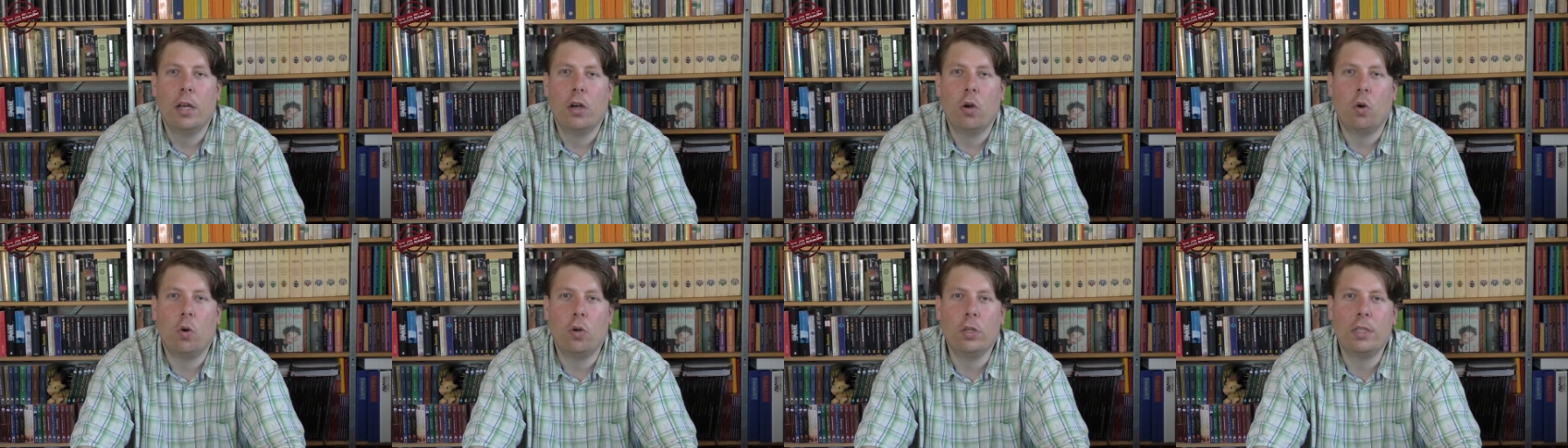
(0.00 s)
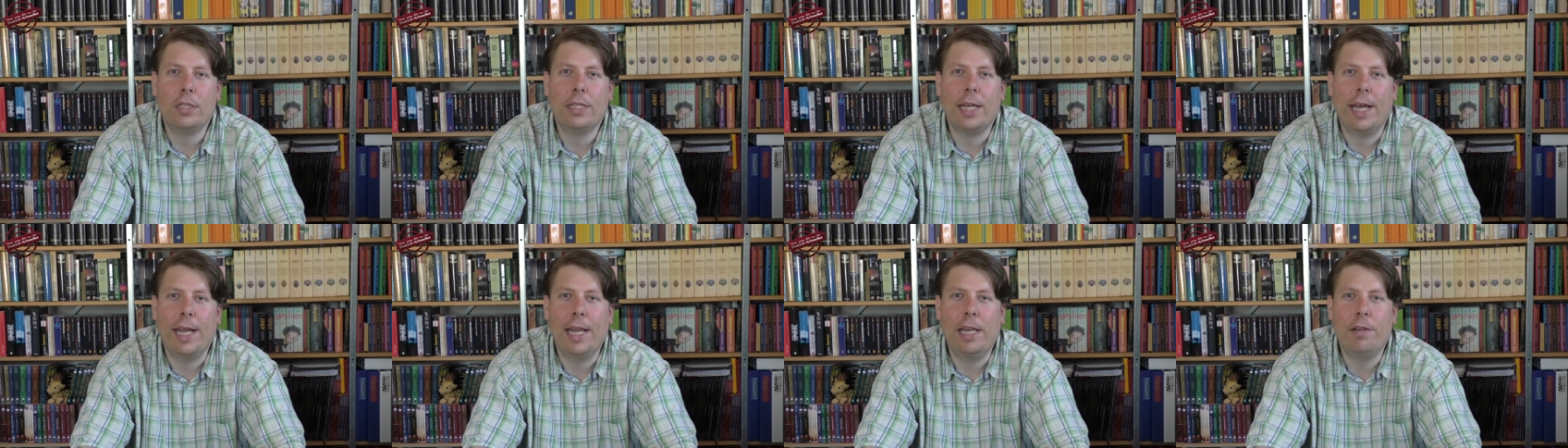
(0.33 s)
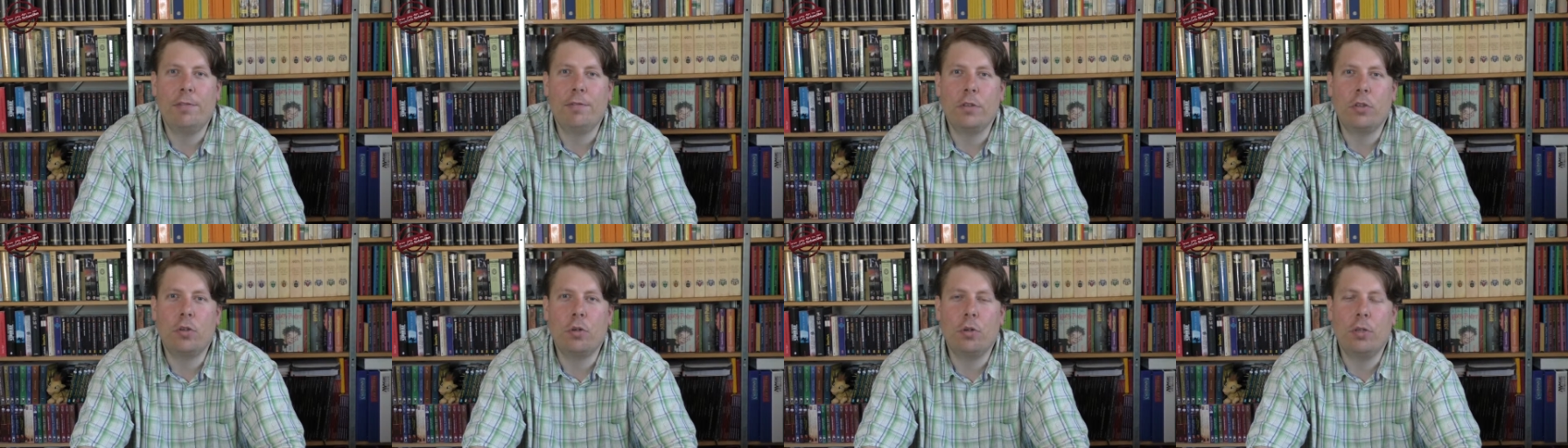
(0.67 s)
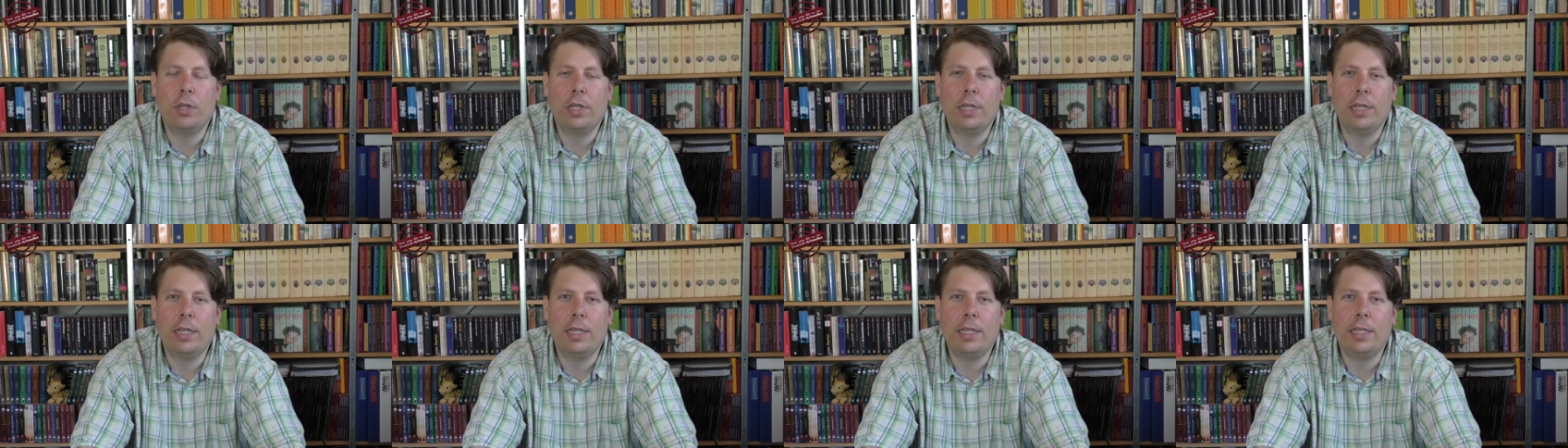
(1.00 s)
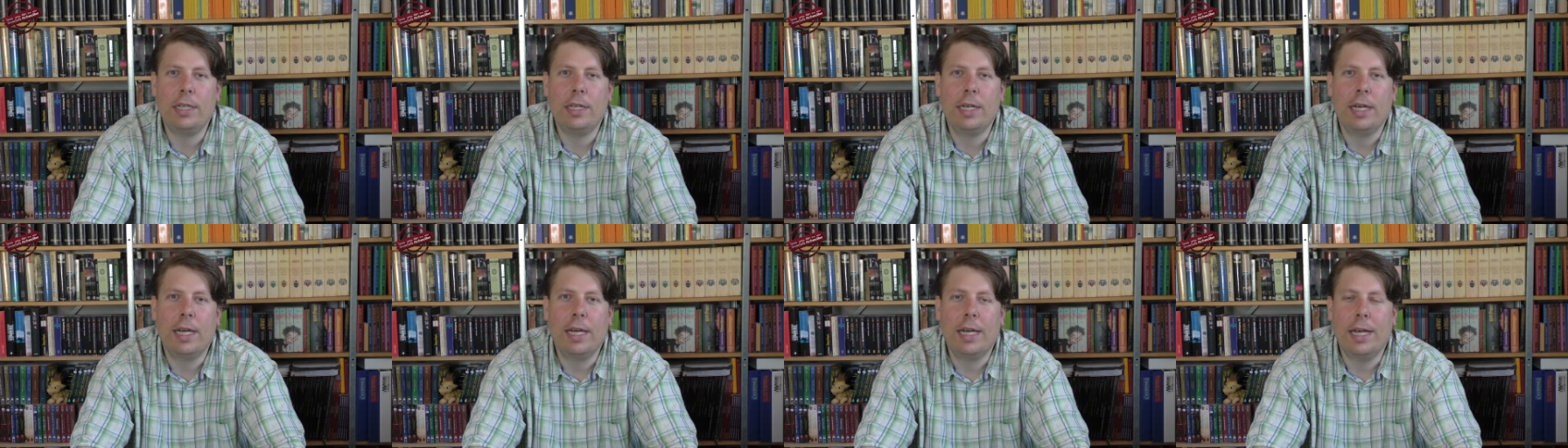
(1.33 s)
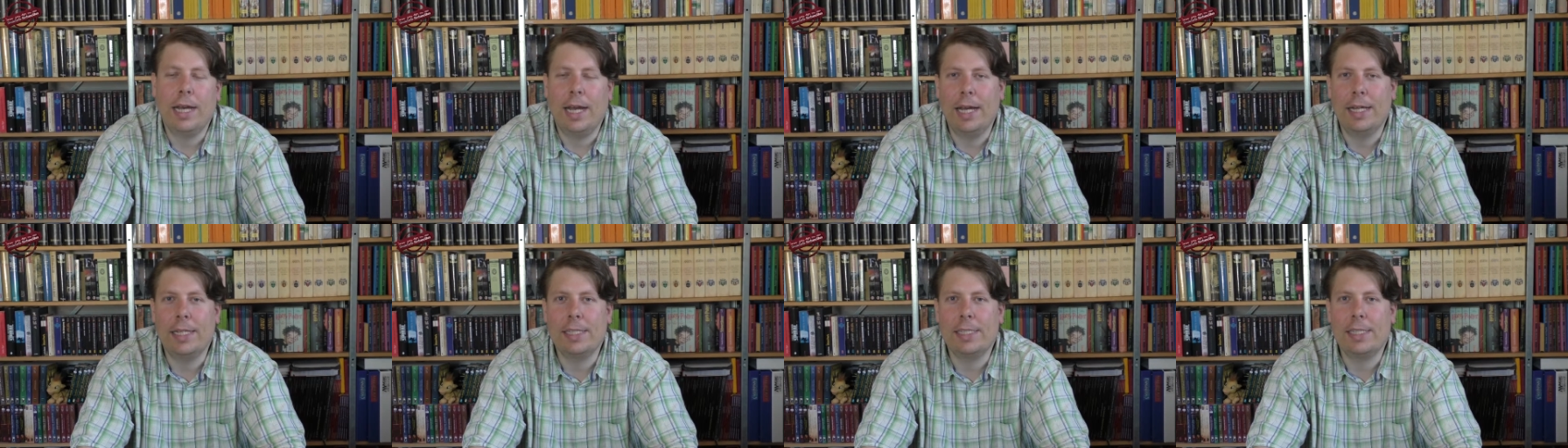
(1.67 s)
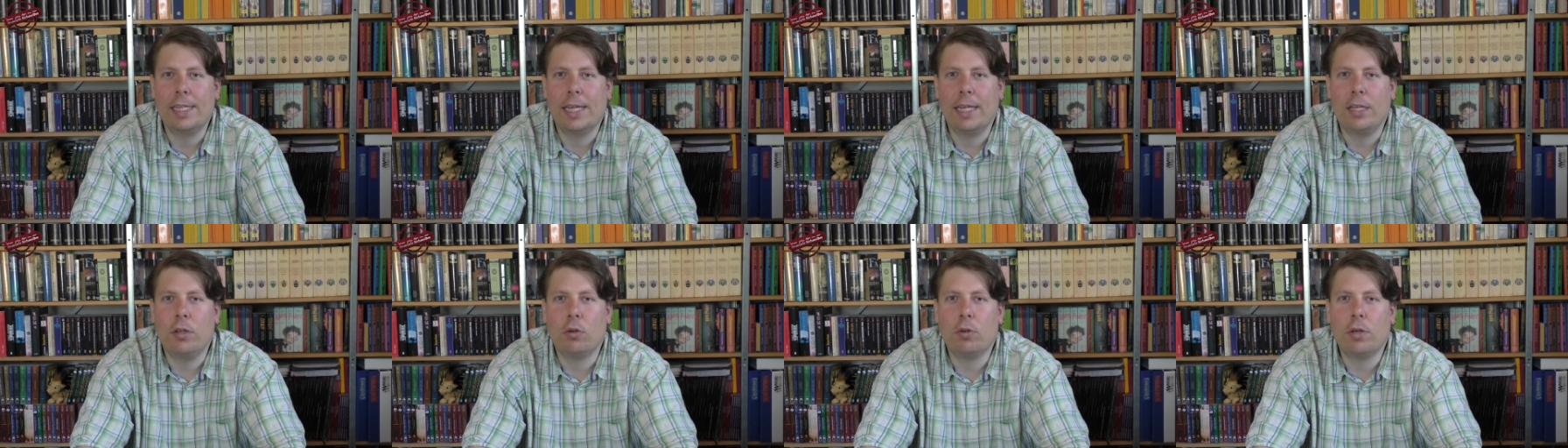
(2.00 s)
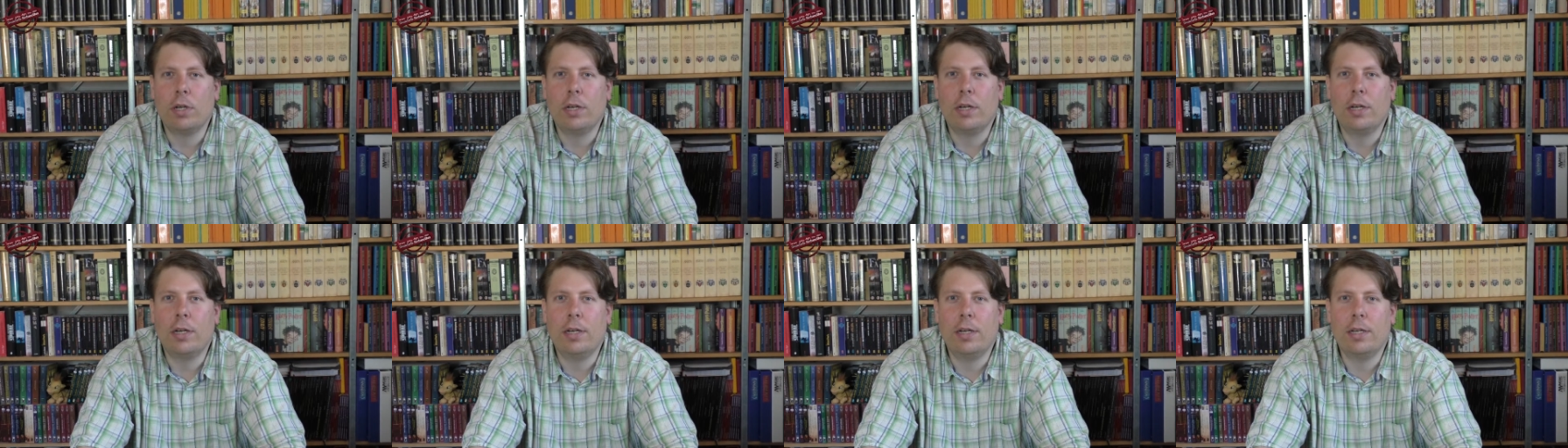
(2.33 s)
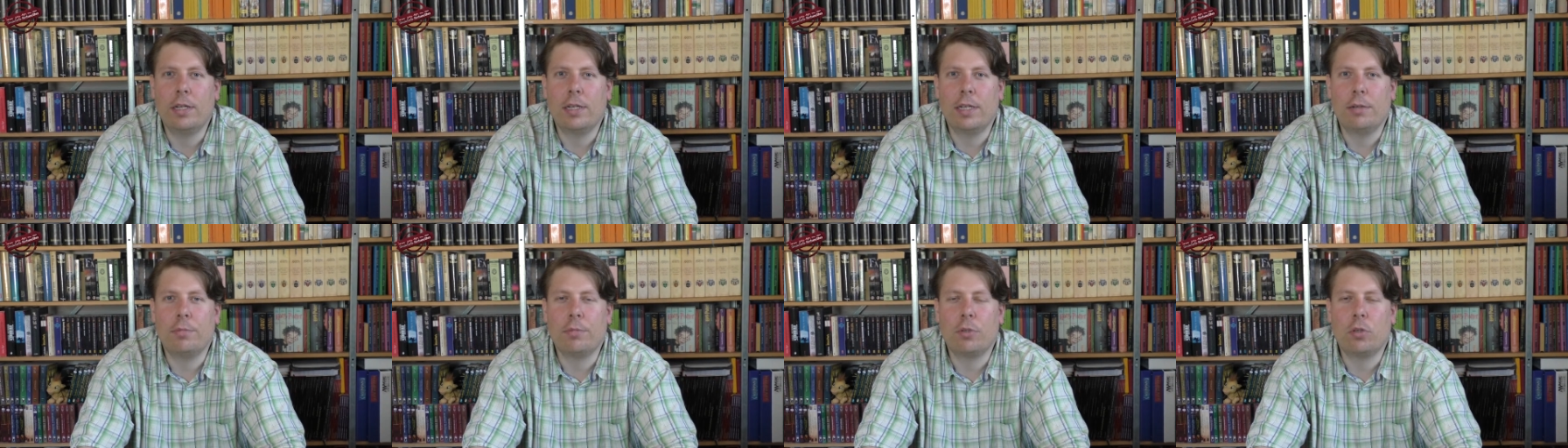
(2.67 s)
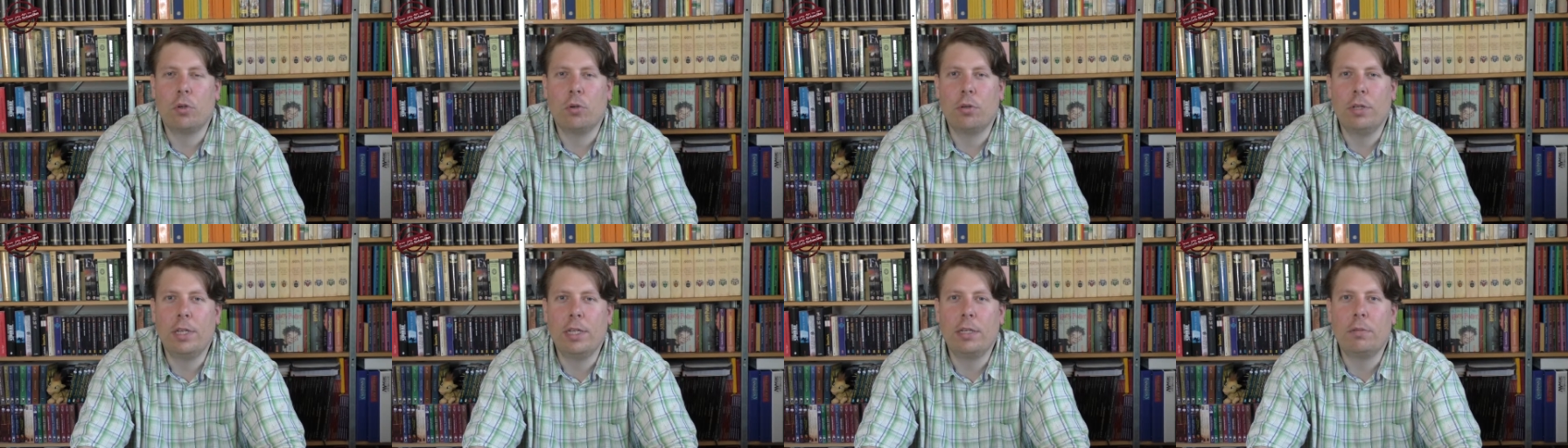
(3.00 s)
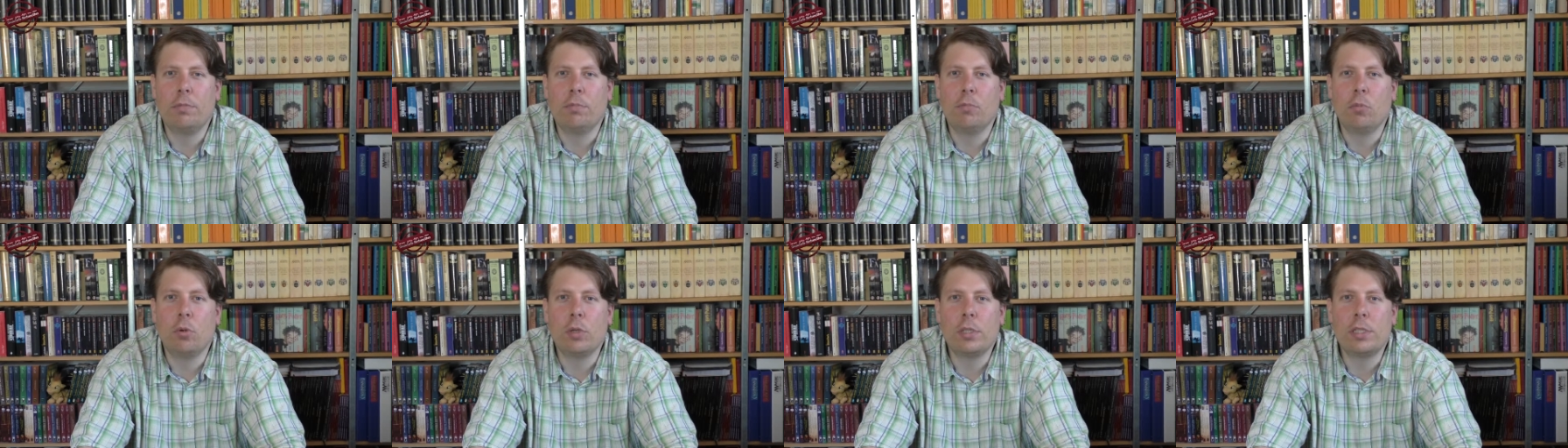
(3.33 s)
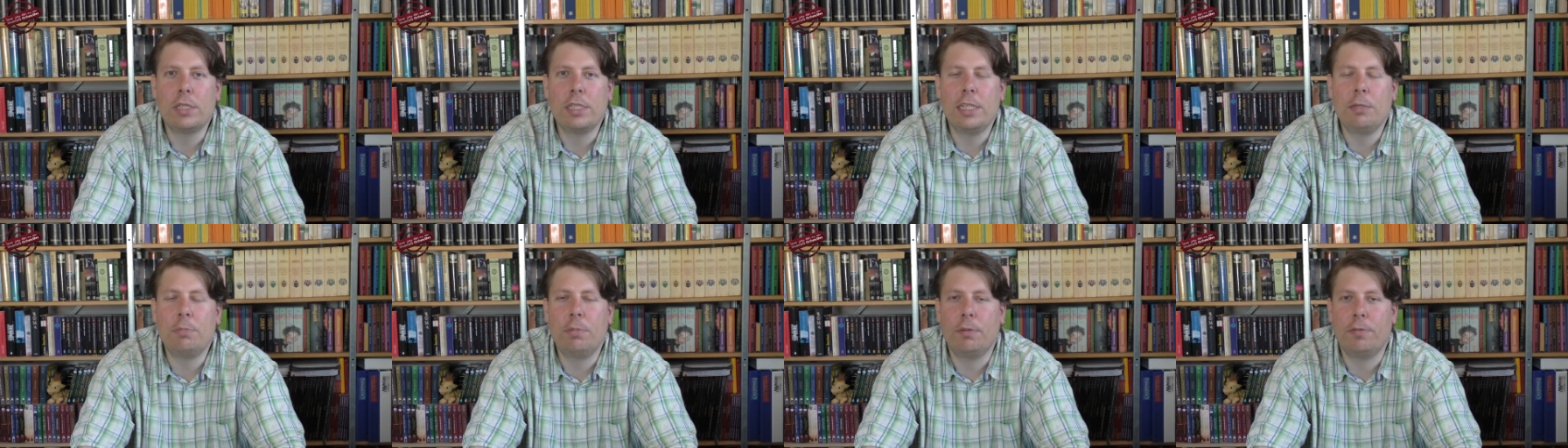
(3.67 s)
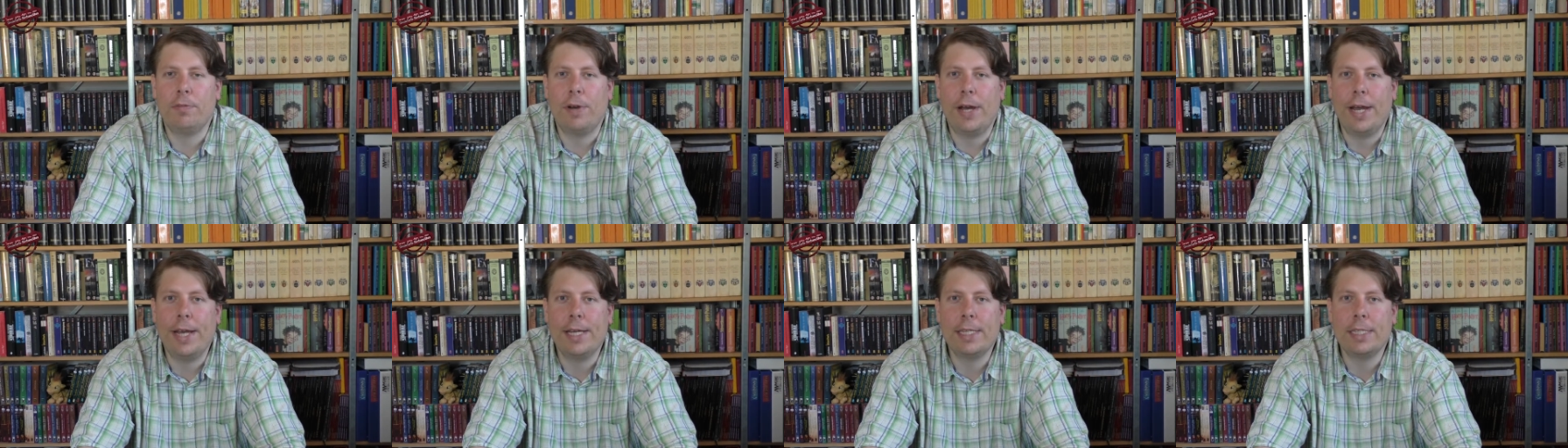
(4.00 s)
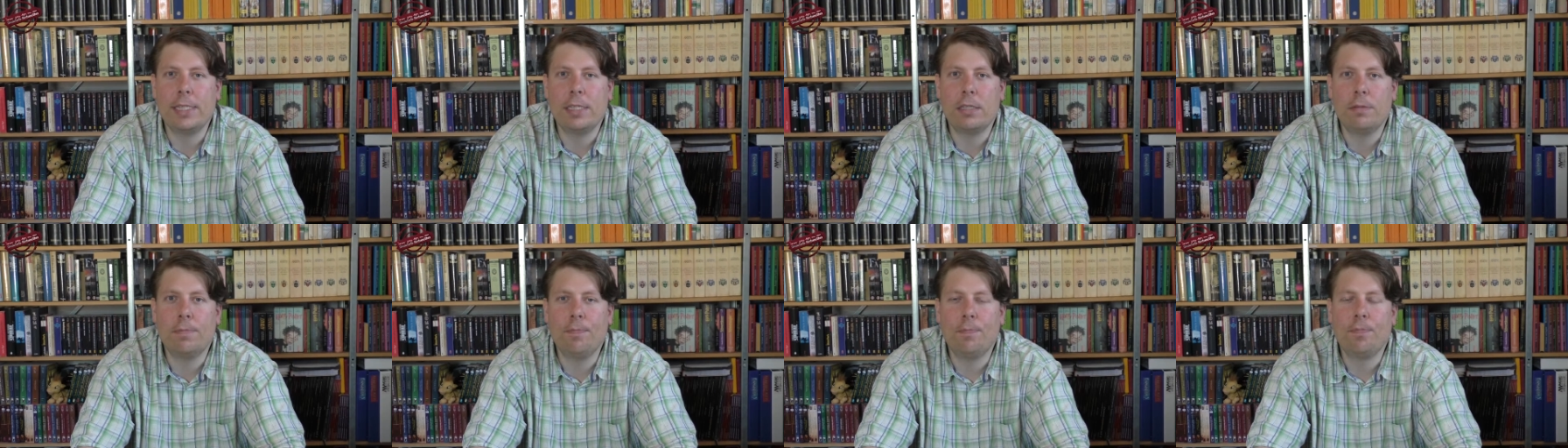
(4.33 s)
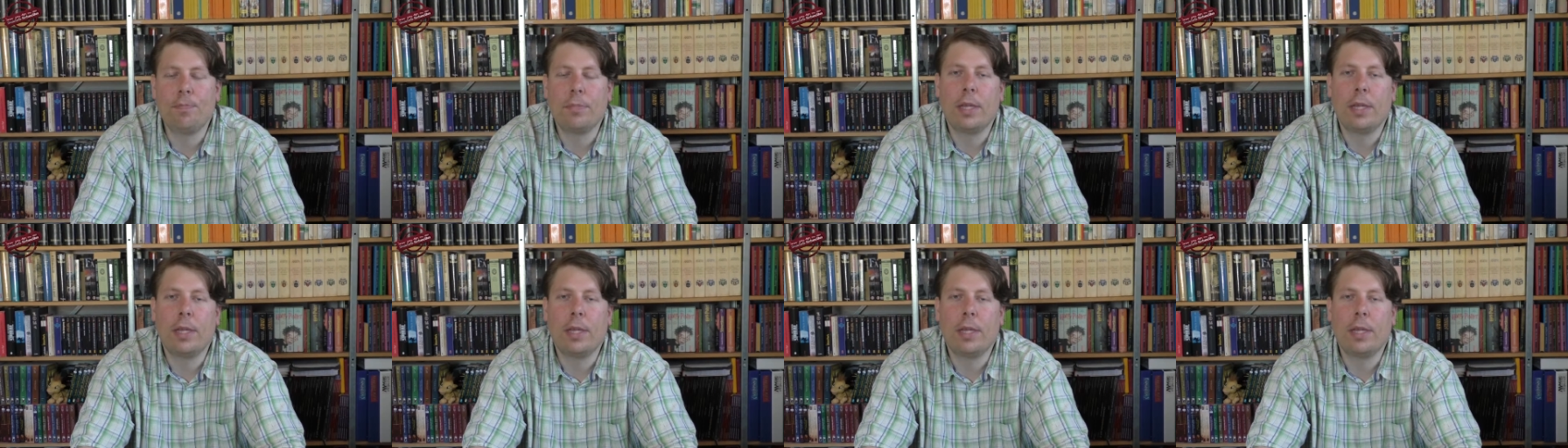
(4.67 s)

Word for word: und der Elfenkönig ein sehr junger ähm, König, muss sich beweisen